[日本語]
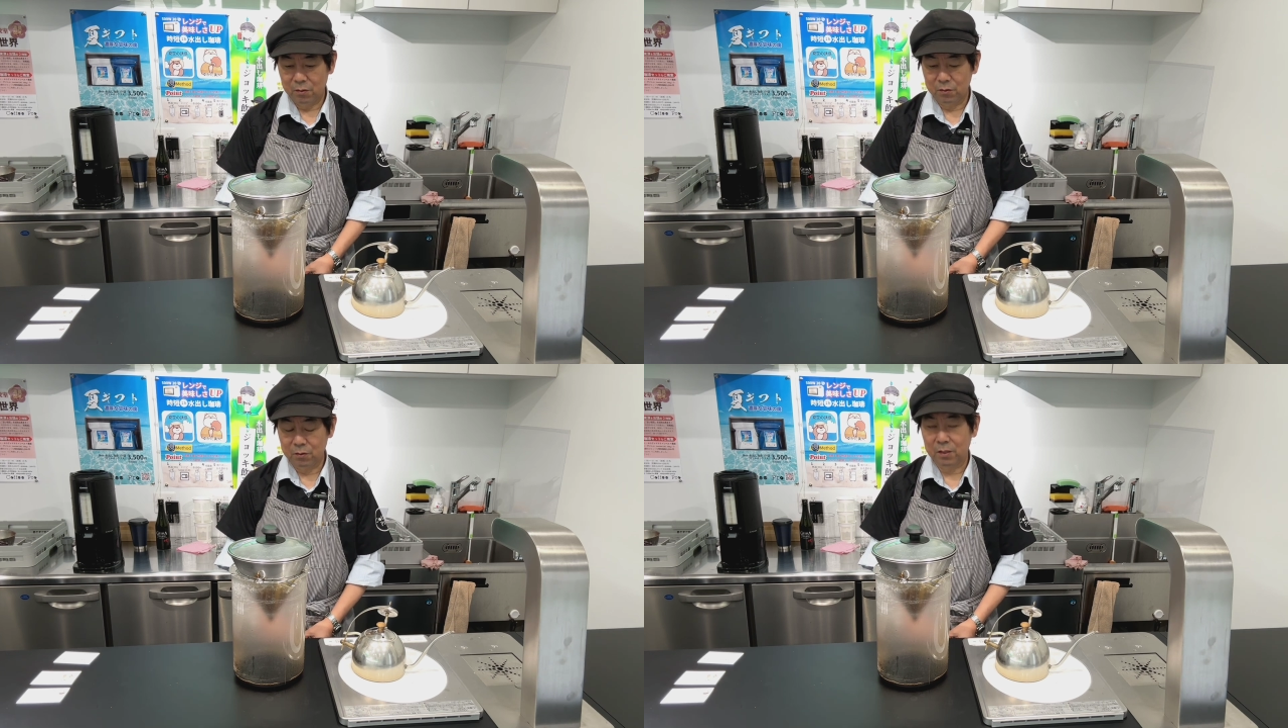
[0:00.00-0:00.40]

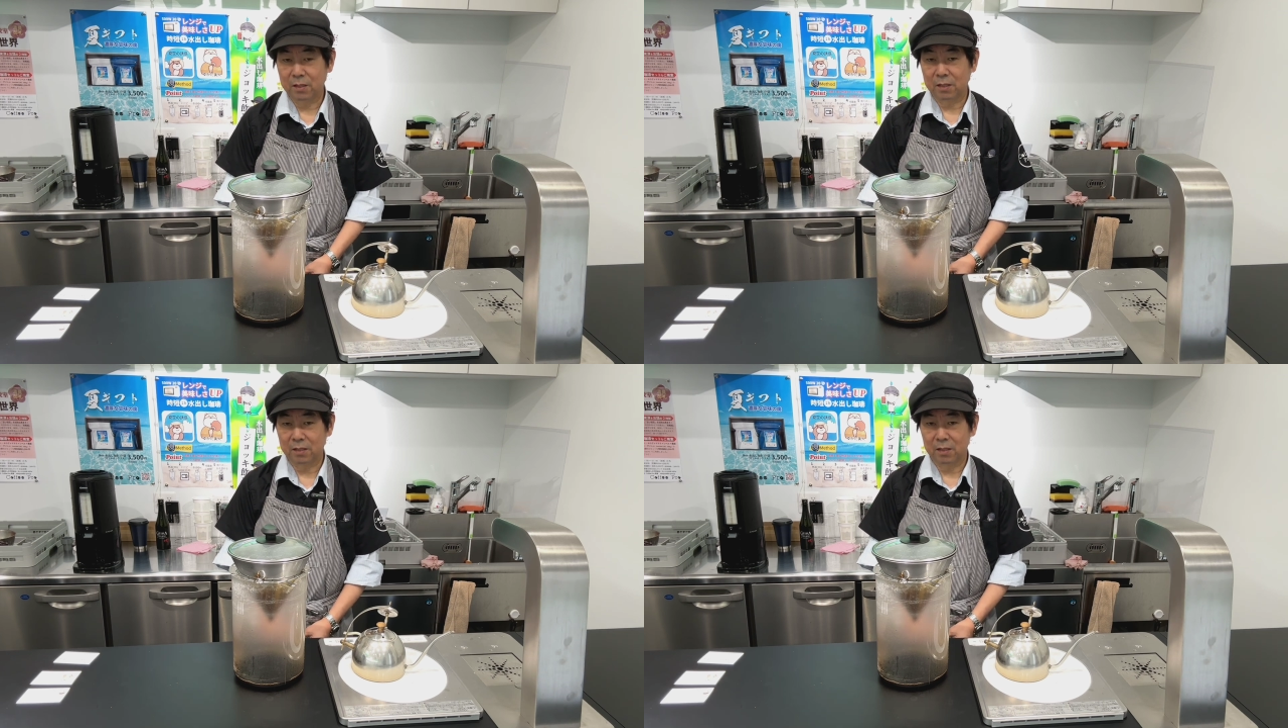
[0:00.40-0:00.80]
お湯の差
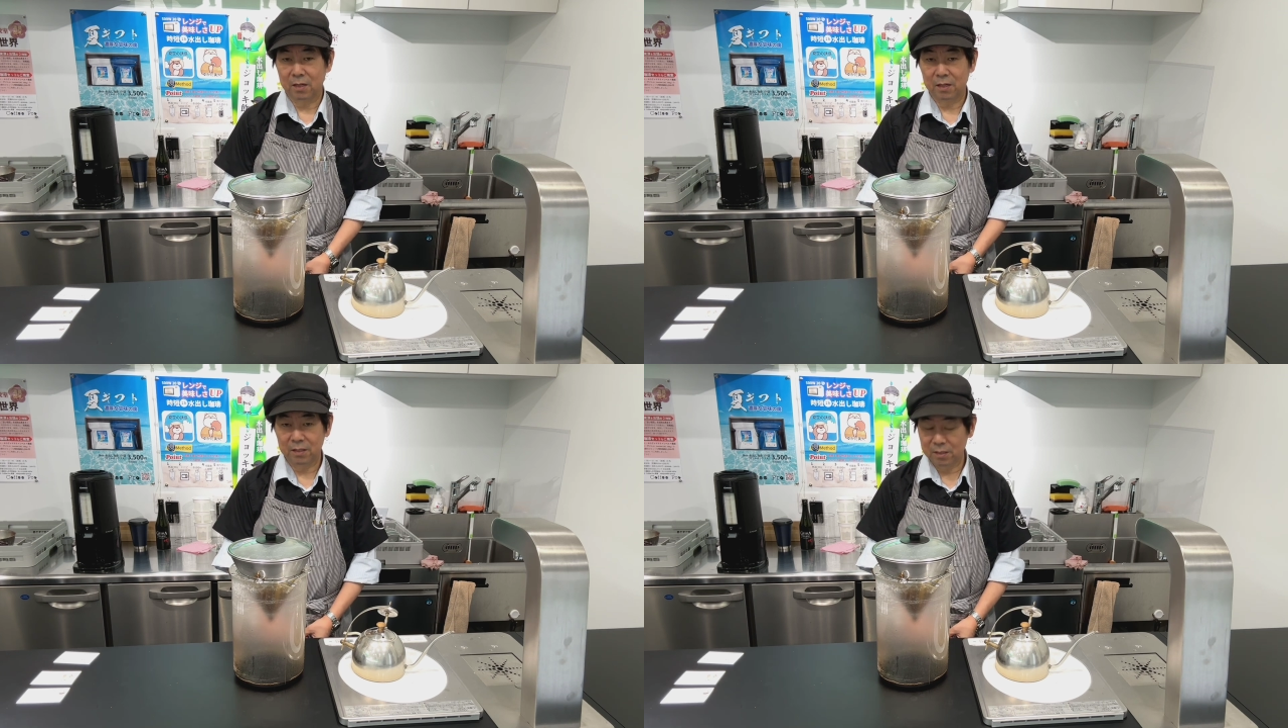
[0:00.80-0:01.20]
し
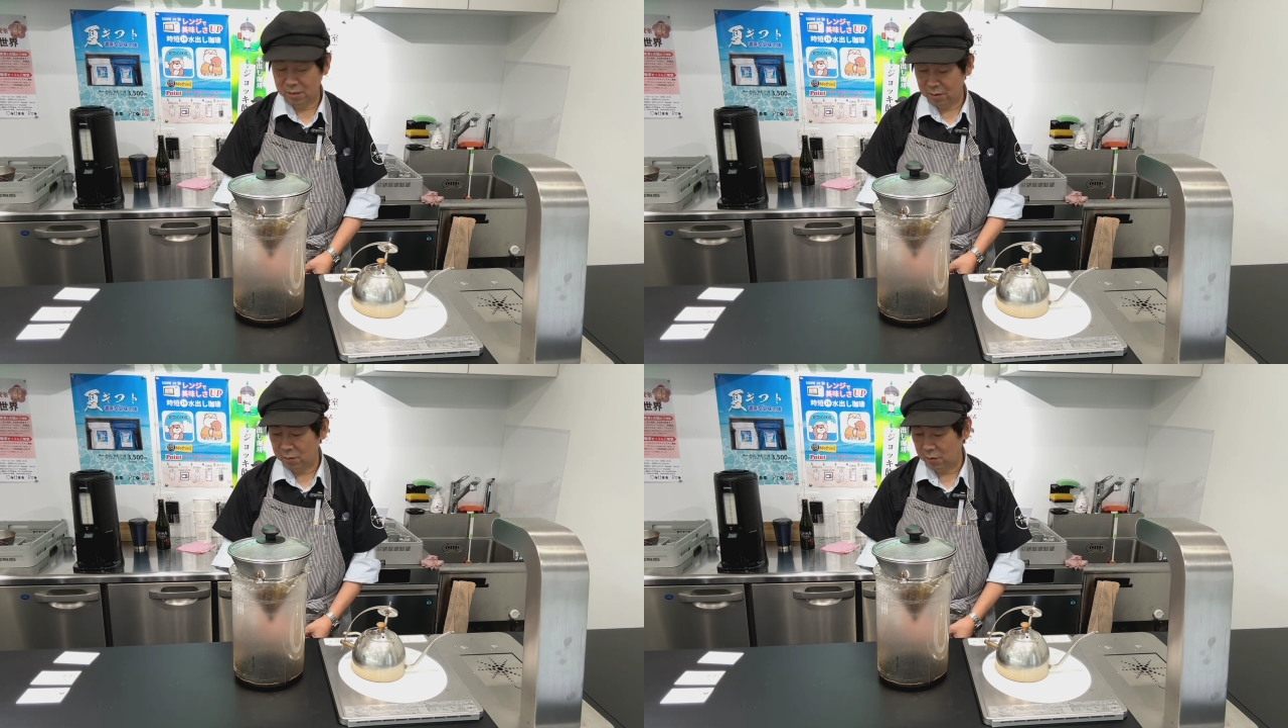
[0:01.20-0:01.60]
方に
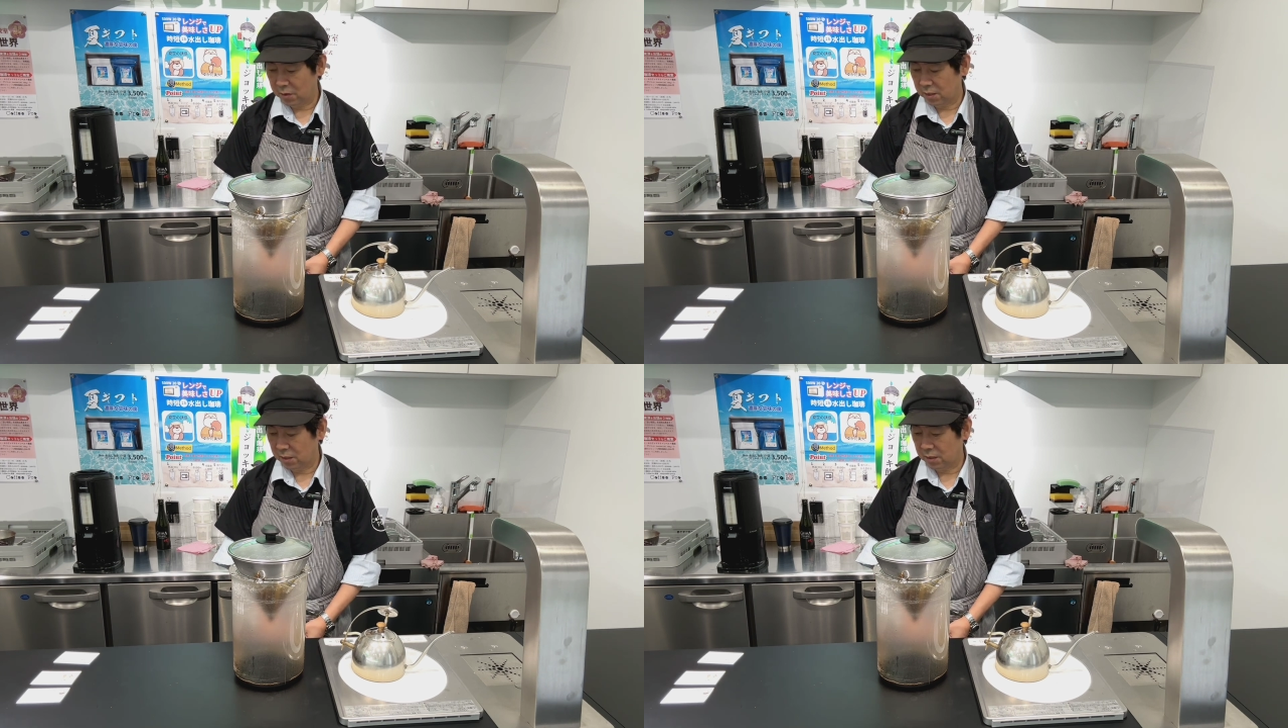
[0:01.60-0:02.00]
今
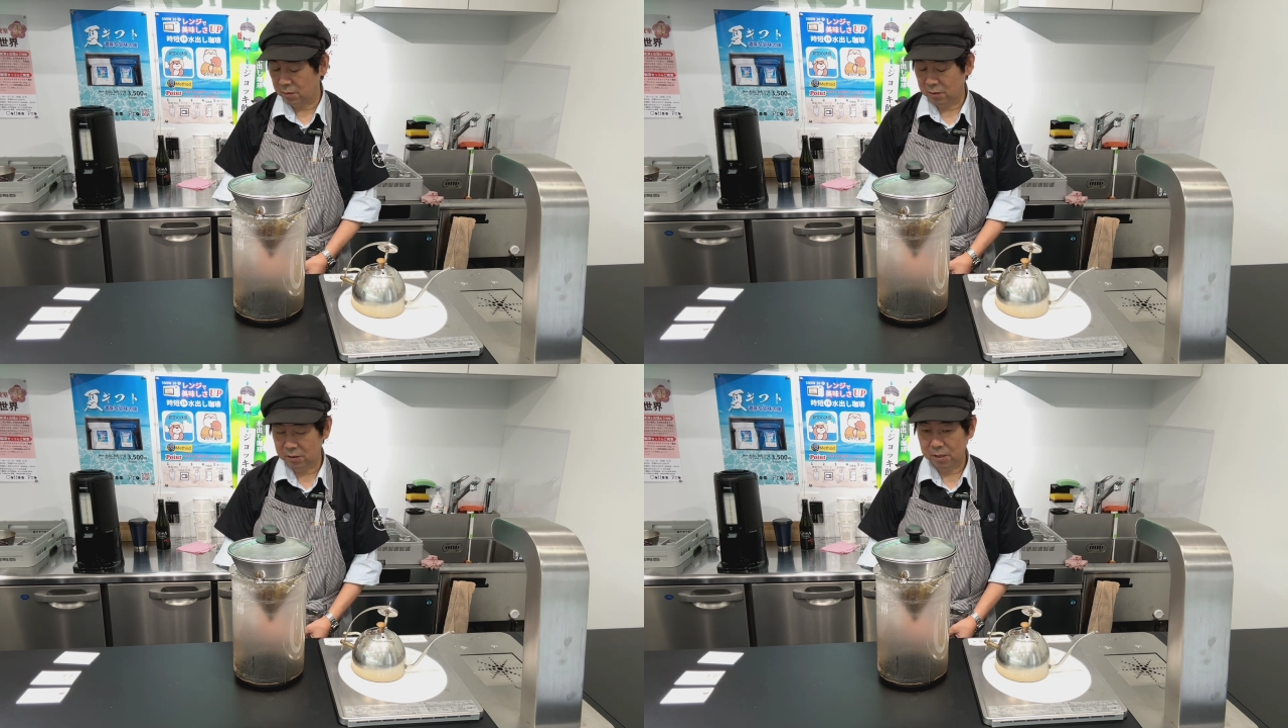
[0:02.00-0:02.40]
はなって
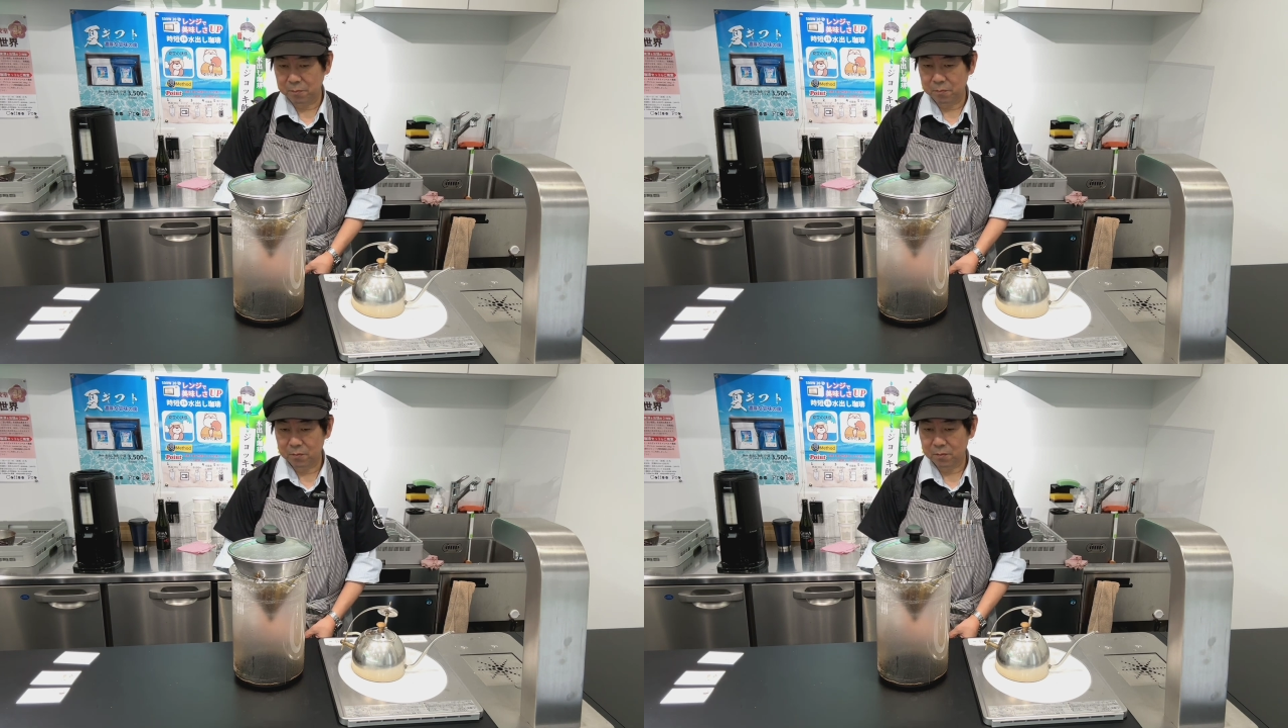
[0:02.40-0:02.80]
ますね。